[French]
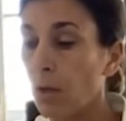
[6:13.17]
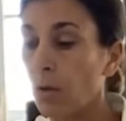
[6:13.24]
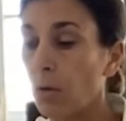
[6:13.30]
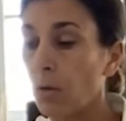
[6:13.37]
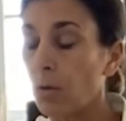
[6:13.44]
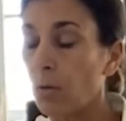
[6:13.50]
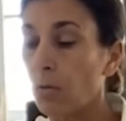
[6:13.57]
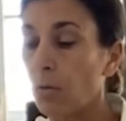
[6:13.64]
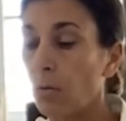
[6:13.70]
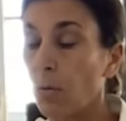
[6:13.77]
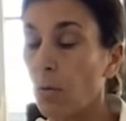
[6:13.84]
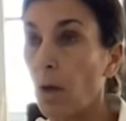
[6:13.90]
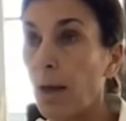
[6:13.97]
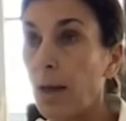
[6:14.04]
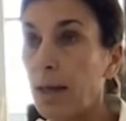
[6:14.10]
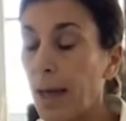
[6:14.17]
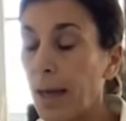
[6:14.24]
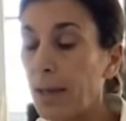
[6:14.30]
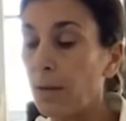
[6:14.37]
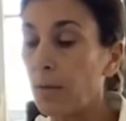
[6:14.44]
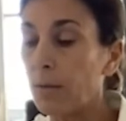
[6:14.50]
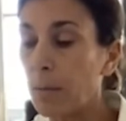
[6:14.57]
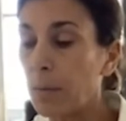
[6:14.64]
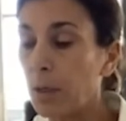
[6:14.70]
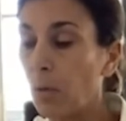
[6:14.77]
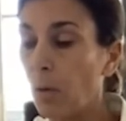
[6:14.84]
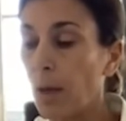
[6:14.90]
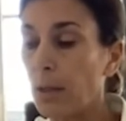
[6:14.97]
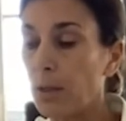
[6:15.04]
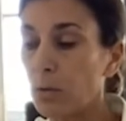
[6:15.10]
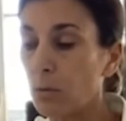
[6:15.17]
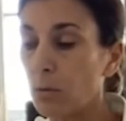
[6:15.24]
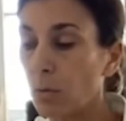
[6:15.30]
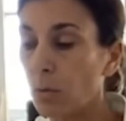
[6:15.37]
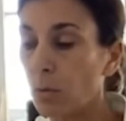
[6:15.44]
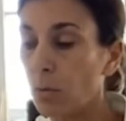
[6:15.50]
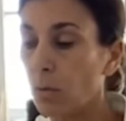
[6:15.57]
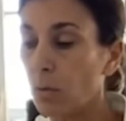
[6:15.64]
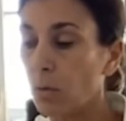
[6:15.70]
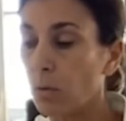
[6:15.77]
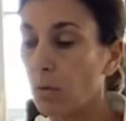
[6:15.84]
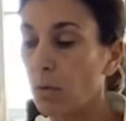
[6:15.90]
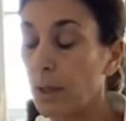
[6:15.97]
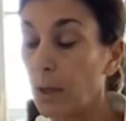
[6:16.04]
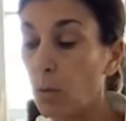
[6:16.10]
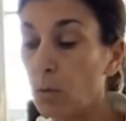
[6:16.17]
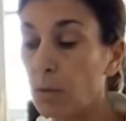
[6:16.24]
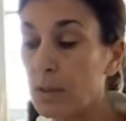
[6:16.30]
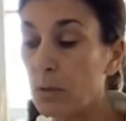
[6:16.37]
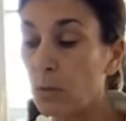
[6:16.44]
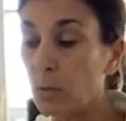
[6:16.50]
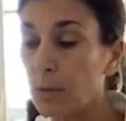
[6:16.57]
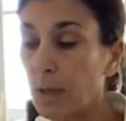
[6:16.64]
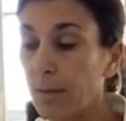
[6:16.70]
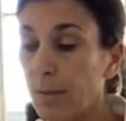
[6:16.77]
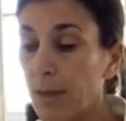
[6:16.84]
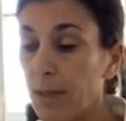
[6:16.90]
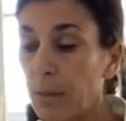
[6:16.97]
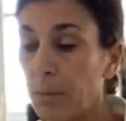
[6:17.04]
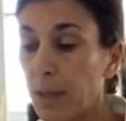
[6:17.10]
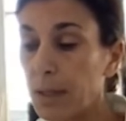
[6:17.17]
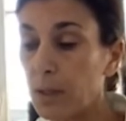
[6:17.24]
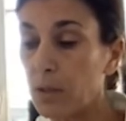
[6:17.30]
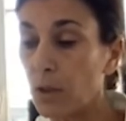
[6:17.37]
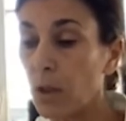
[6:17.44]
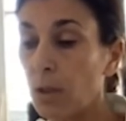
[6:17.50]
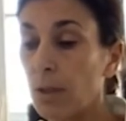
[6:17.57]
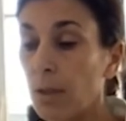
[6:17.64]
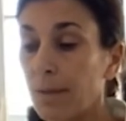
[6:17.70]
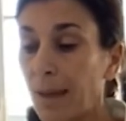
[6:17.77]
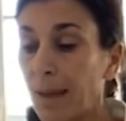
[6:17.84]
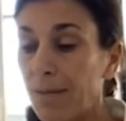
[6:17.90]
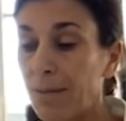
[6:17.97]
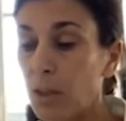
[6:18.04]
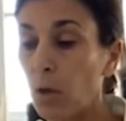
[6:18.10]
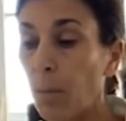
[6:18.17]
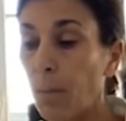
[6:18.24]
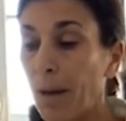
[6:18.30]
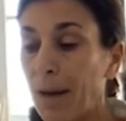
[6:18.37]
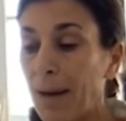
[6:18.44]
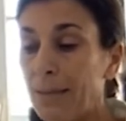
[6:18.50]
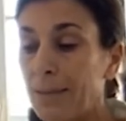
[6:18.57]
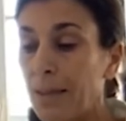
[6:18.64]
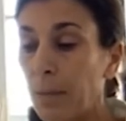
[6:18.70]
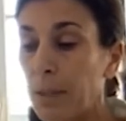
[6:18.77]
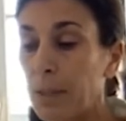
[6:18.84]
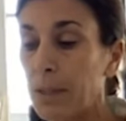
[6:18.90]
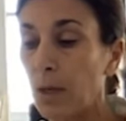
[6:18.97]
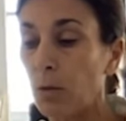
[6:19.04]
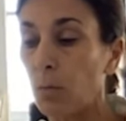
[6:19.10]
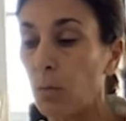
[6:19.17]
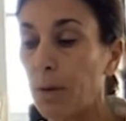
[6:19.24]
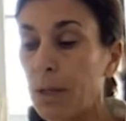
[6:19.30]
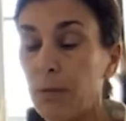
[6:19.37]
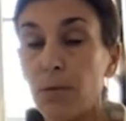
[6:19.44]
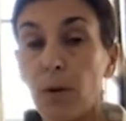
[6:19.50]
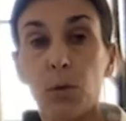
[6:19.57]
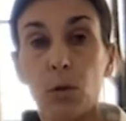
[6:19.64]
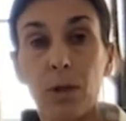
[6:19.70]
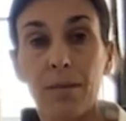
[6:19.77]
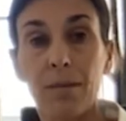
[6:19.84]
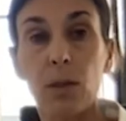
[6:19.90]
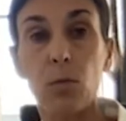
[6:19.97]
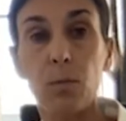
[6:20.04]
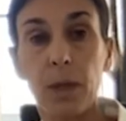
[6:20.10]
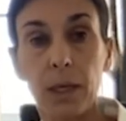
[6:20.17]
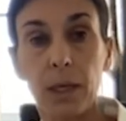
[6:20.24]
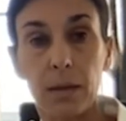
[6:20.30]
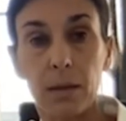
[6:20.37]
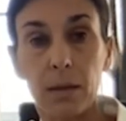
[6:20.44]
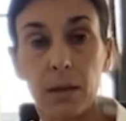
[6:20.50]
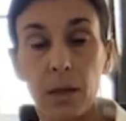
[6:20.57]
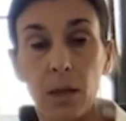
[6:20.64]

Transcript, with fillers: euh, un cadre d'amélioration euh, des conditions de travail des personnes travaillant par l'intermédiaire de plateformes de travail numérique.